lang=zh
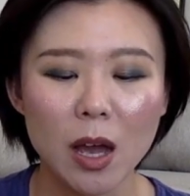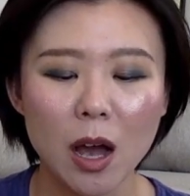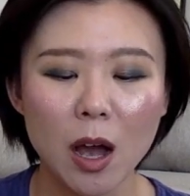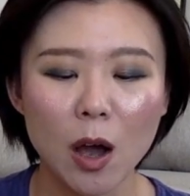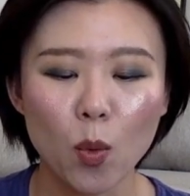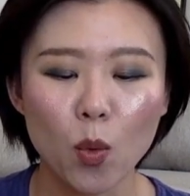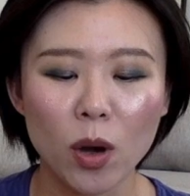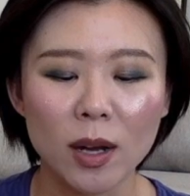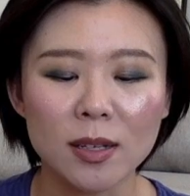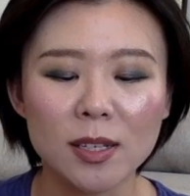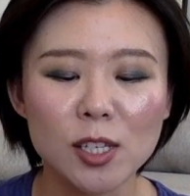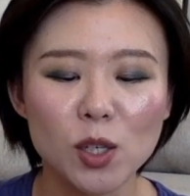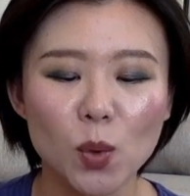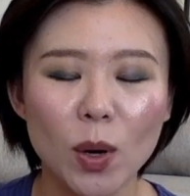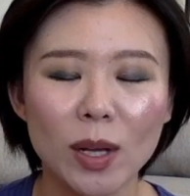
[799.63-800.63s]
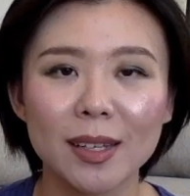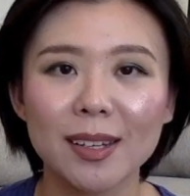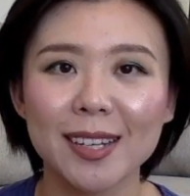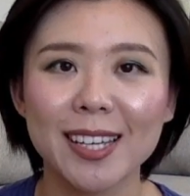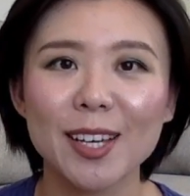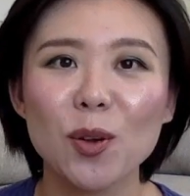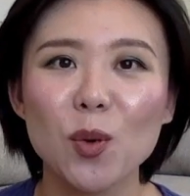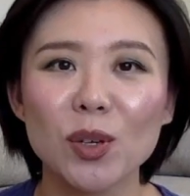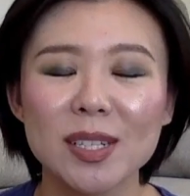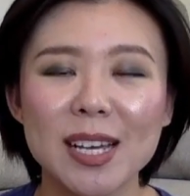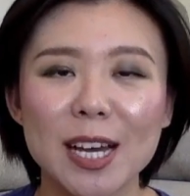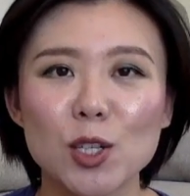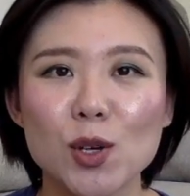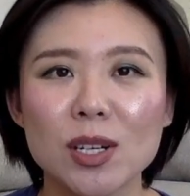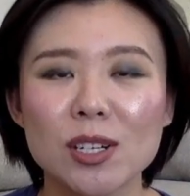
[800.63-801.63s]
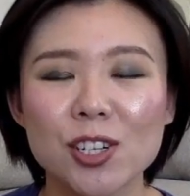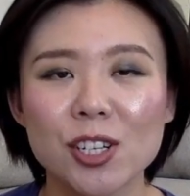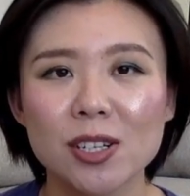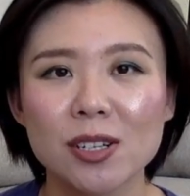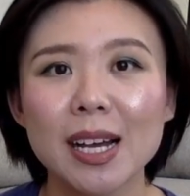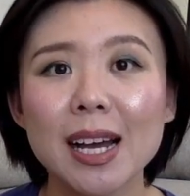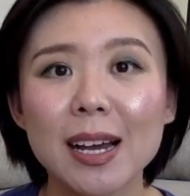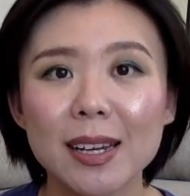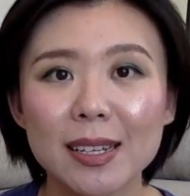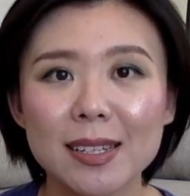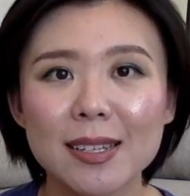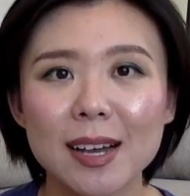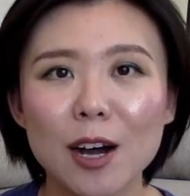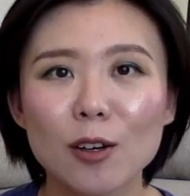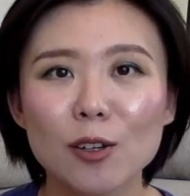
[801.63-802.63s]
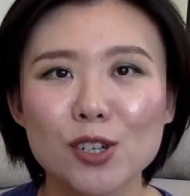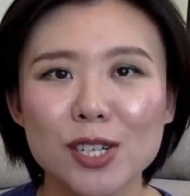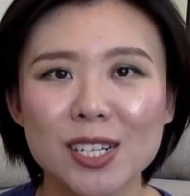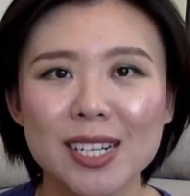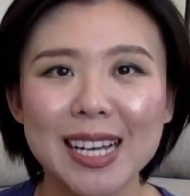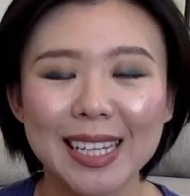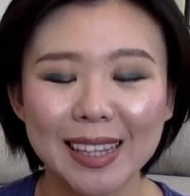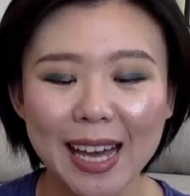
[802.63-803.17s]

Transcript: 啊。我很喜欢的那个英国彩妆师 Lisa Aldridge，